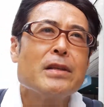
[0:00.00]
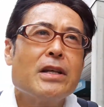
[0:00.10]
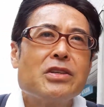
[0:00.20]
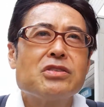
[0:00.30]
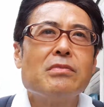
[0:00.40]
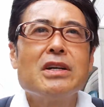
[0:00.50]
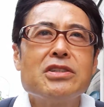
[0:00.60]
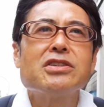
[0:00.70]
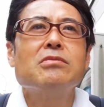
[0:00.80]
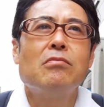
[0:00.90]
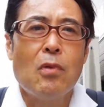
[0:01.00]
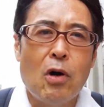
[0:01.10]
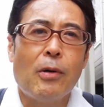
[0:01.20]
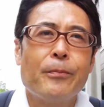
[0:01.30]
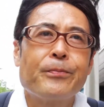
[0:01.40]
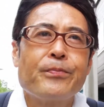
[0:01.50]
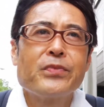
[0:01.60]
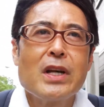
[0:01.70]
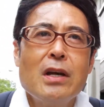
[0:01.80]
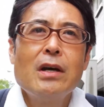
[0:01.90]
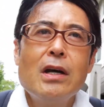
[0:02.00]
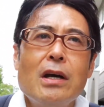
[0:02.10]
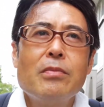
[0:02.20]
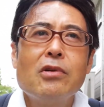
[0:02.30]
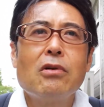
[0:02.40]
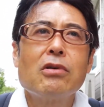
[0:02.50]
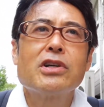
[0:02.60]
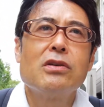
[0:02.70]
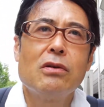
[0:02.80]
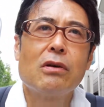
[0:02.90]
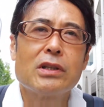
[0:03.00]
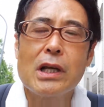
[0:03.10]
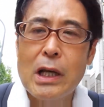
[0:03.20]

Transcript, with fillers: で、妻自身も、え病気をた